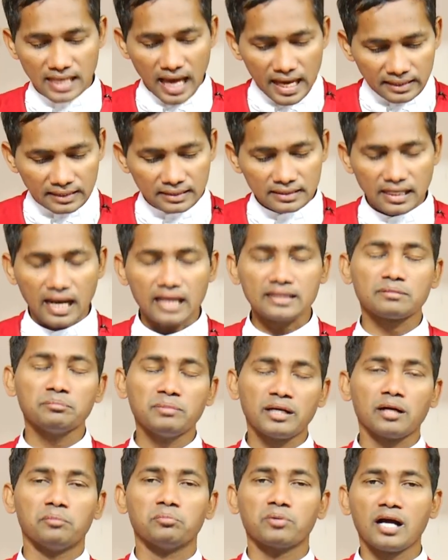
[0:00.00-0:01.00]

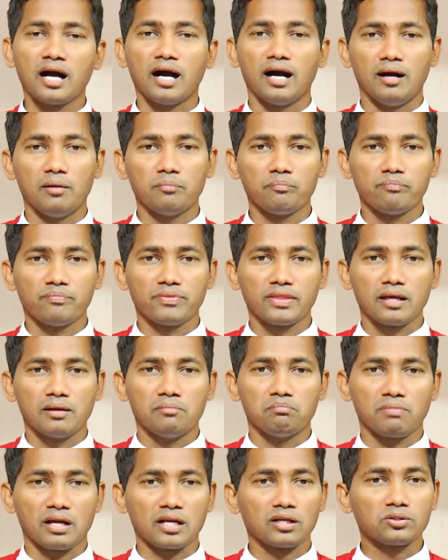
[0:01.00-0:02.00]
చారిత్రాత్మకముగా
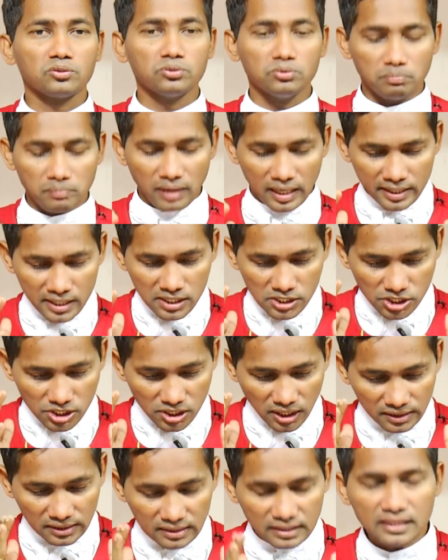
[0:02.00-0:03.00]
మనకు
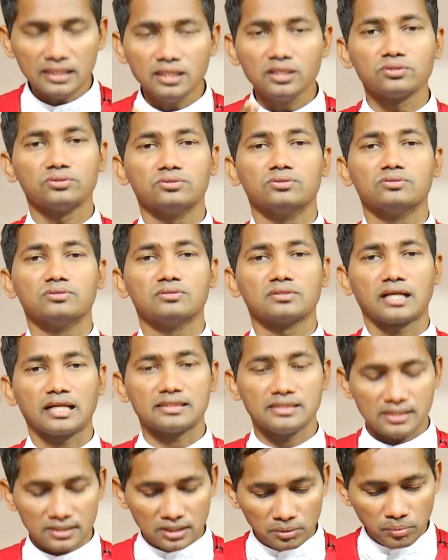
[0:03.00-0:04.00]
మరణించిన తీరు
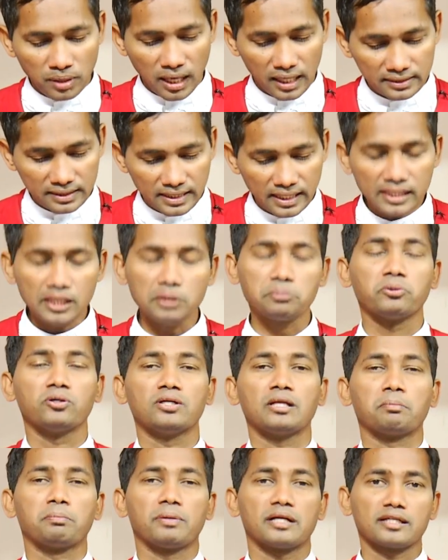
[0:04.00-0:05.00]
ఖచ్చితంగా
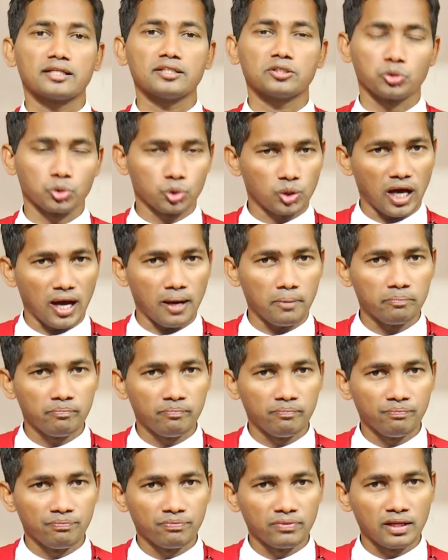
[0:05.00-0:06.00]
తెలియపోయినప్పటికీ కూడా
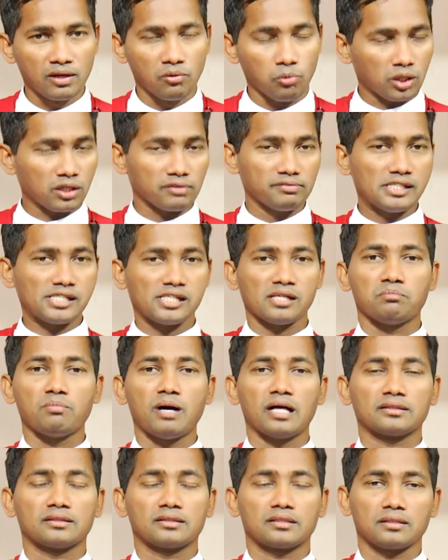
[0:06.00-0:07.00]
ఒక విషయం
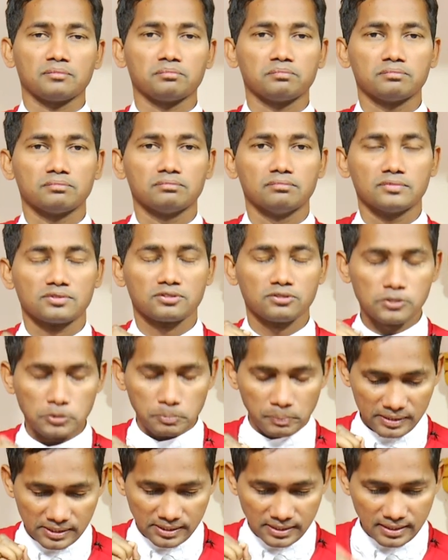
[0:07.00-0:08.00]
మాత్రం
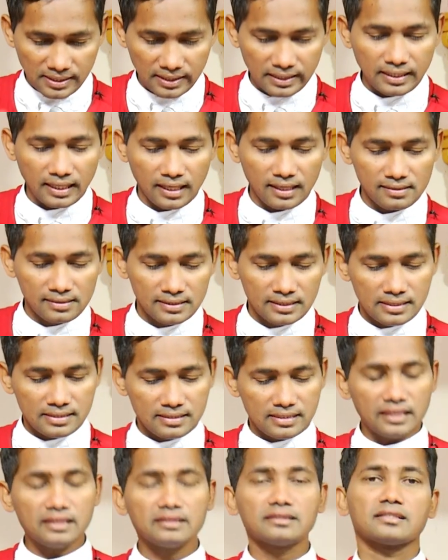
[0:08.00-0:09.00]
సుస్పష్టంగా
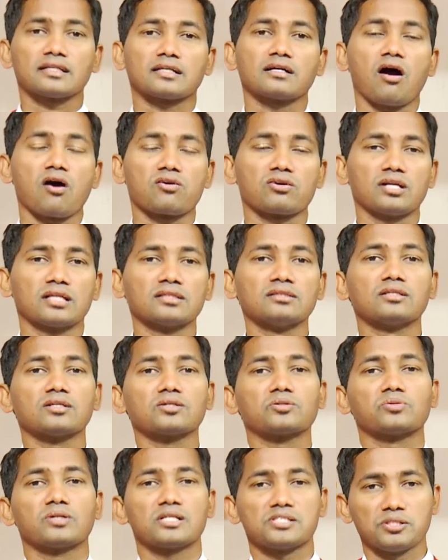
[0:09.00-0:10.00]

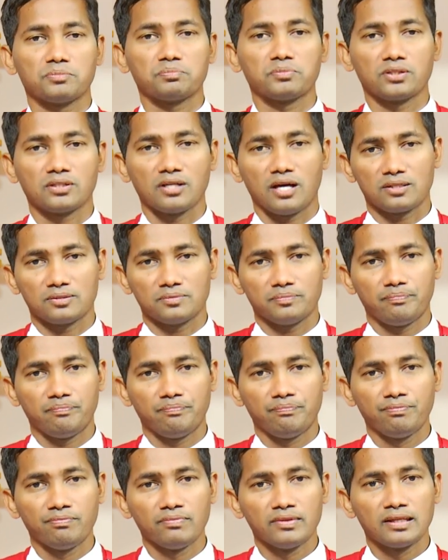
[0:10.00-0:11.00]
చరిత్రకారులందరూ కూడా చెప్తున్నారు
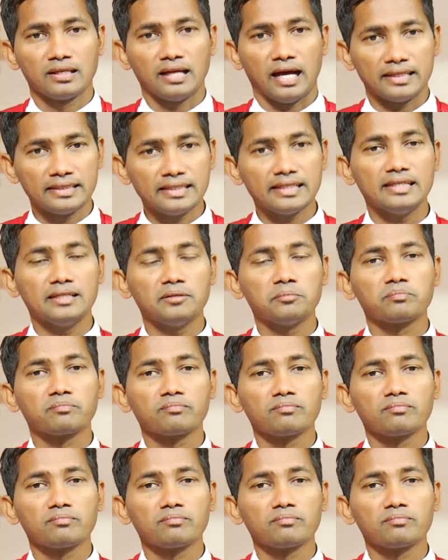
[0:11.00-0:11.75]
అదే